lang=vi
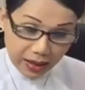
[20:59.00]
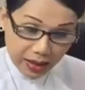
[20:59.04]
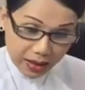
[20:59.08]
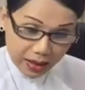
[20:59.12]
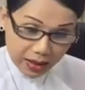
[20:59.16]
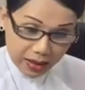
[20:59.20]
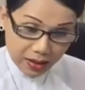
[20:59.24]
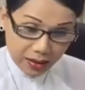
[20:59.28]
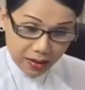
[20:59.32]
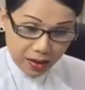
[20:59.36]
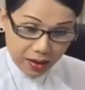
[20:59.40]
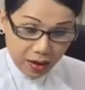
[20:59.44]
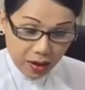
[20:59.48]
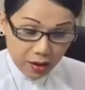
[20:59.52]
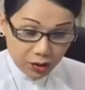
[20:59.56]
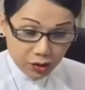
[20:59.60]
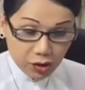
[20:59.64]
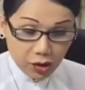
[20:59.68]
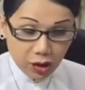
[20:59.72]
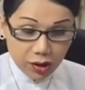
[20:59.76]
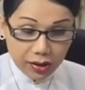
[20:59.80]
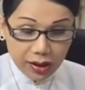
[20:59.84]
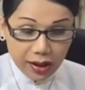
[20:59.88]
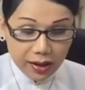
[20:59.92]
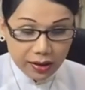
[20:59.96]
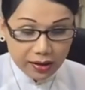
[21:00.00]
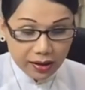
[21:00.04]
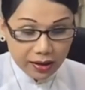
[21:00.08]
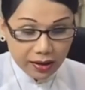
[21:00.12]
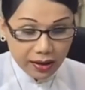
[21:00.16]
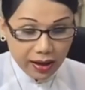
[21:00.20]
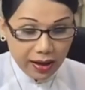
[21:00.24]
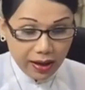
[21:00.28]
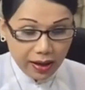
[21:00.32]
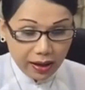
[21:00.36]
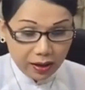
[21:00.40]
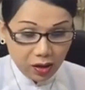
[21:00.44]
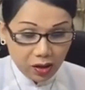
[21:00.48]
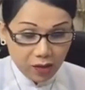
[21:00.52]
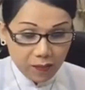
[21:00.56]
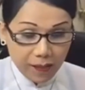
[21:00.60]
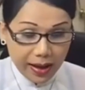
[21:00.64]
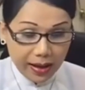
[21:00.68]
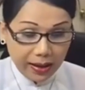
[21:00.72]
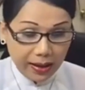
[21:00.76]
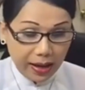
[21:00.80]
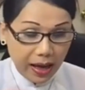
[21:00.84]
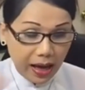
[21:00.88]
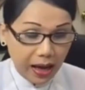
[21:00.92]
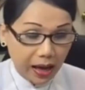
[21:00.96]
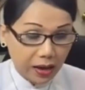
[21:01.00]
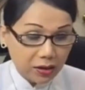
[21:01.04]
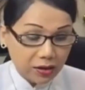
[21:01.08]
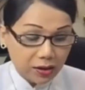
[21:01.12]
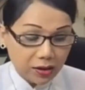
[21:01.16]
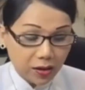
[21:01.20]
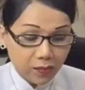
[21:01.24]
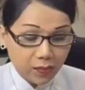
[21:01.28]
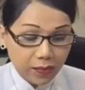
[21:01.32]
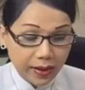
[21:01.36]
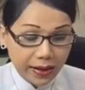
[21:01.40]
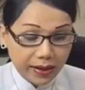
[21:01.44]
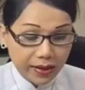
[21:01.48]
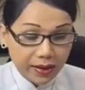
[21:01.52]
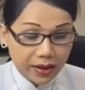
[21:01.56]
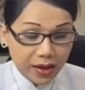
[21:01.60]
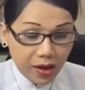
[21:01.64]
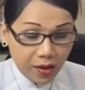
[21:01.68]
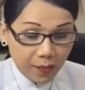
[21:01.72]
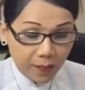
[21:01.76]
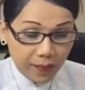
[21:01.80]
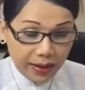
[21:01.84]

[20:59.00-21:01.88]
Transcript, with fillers: đấy cho nên vấn đề là kêu bằng là ở trong đây